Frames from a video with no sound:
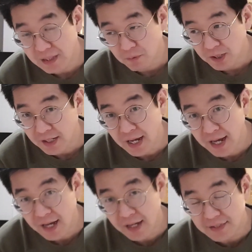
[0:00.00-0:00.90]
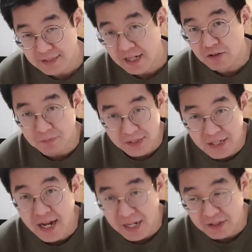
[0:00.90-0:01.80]
보니까 시간이 좀
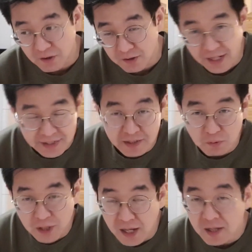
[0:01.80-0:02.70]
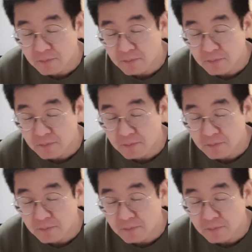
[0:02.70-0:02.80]
넉넉하게 들어요. 다른 데보다.